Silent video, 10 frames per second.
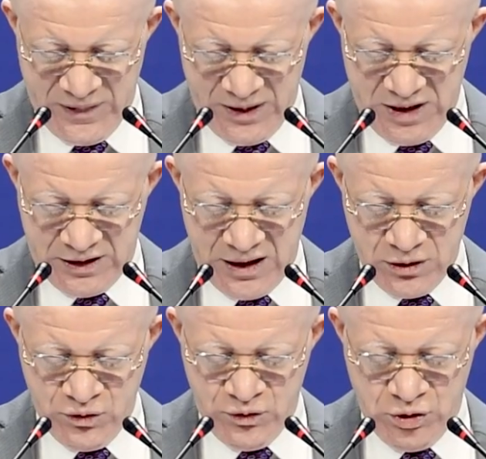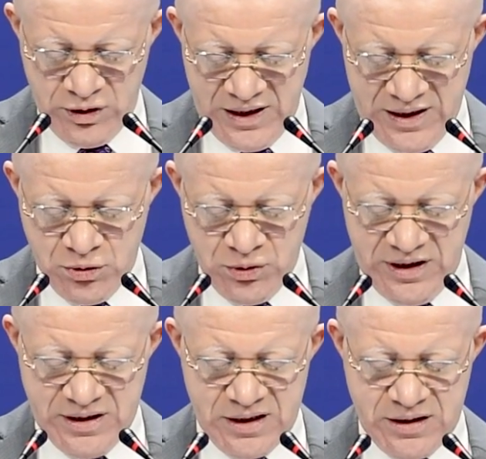permettra de vous donner les
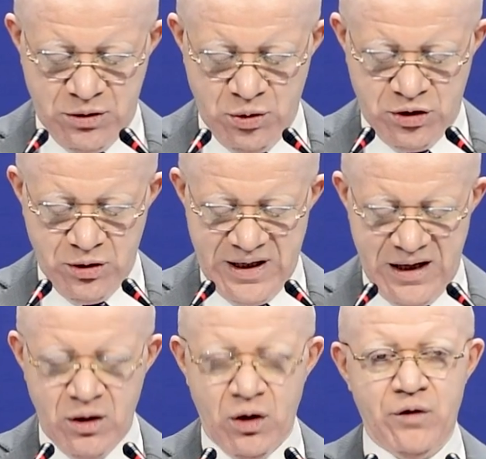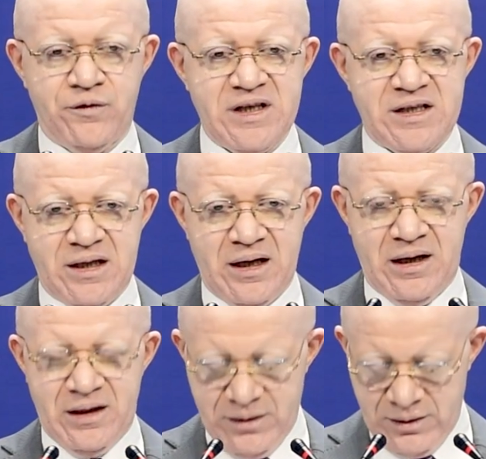outils institutionnels
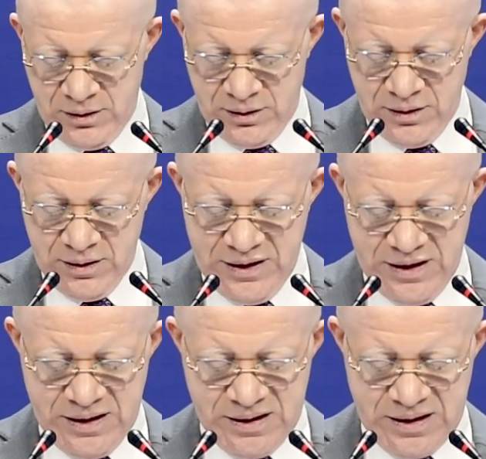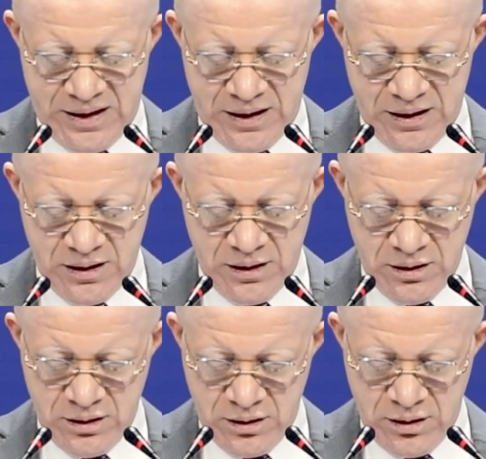officiels nécessaires,
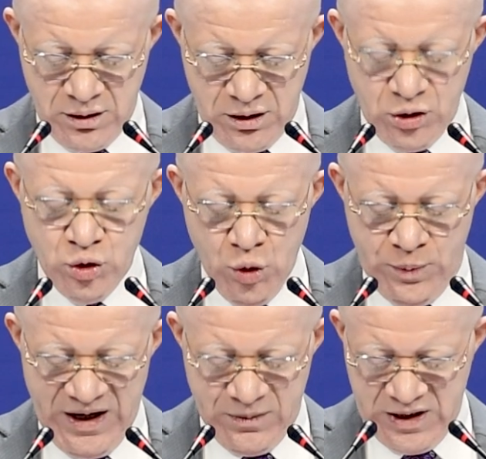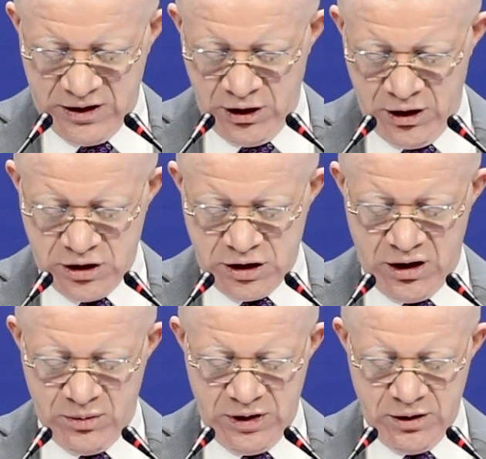nous permettant
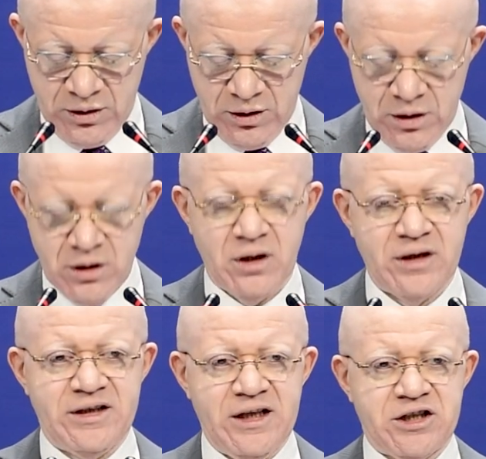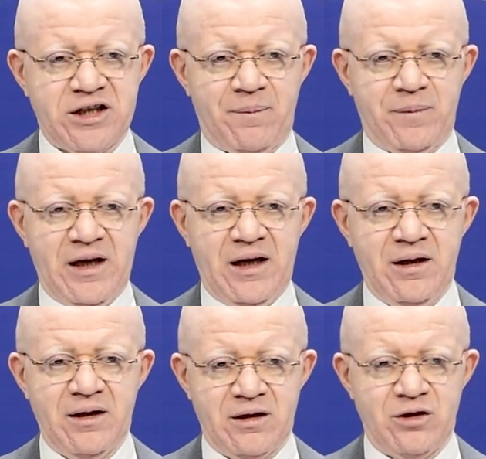ensemble
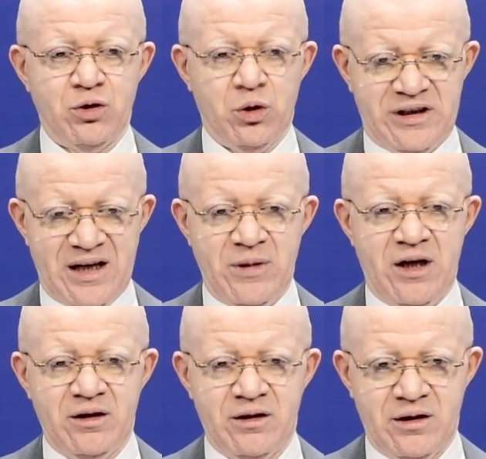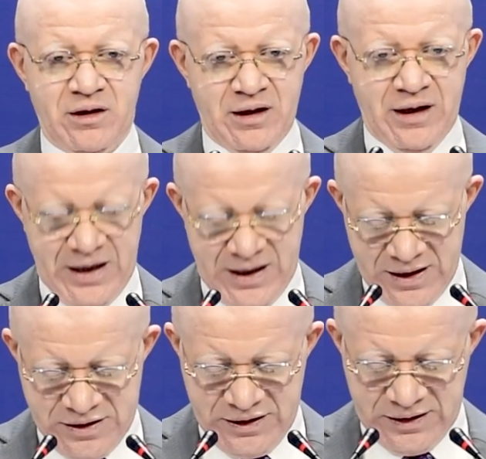d'échapper notamment à
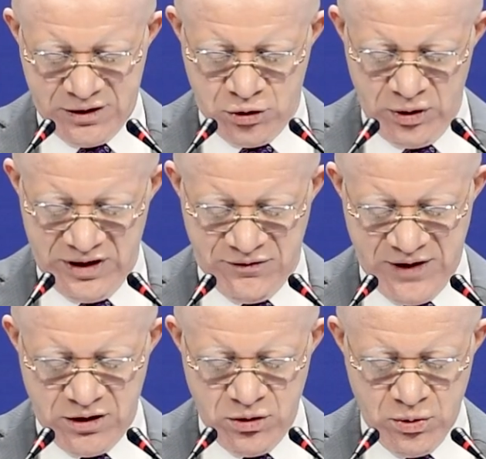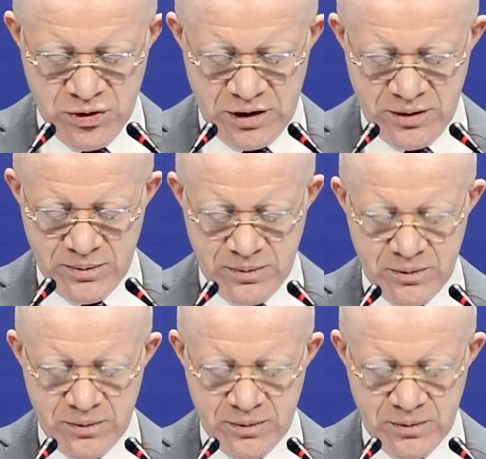la dictature des fake news,